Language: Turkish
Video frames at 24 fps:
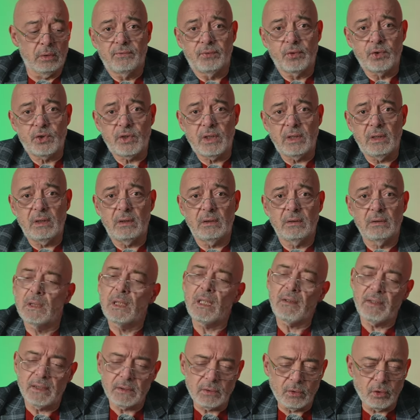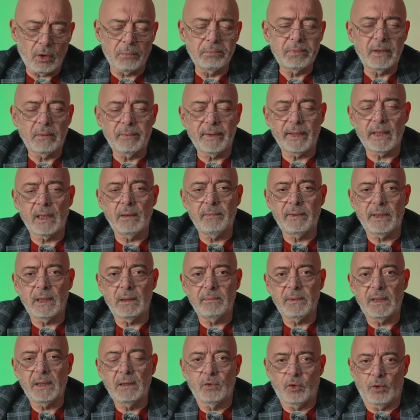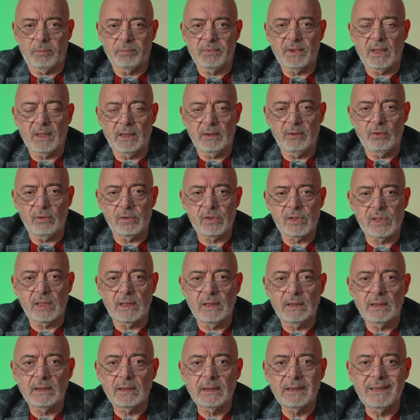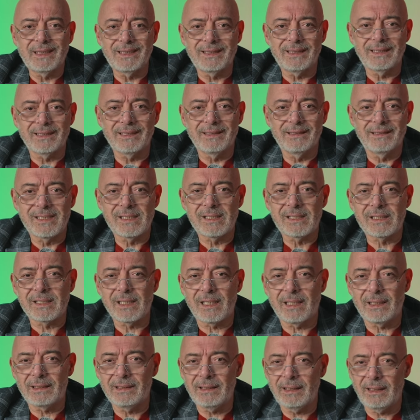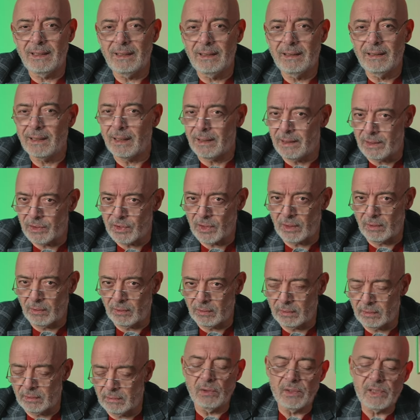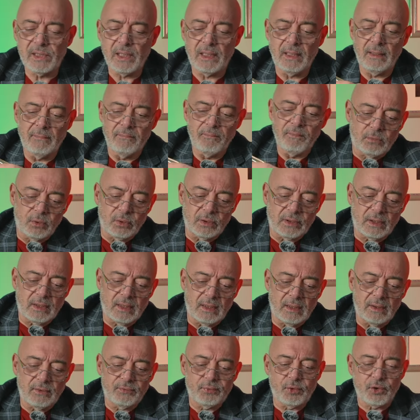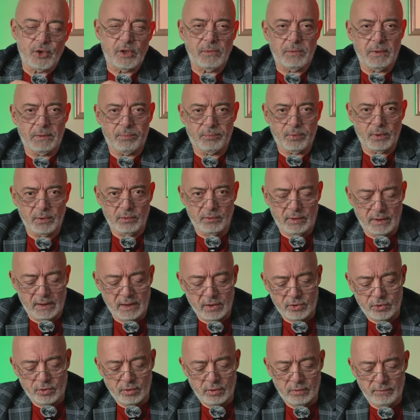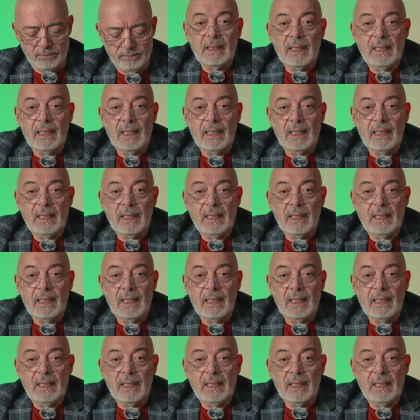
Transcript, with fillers: Fuji evet crop'la beraber ama crop dahi olsa 40 saniye kare çekiyor. Dolayısıyla burada da Fuji bir puan öne geçiyor.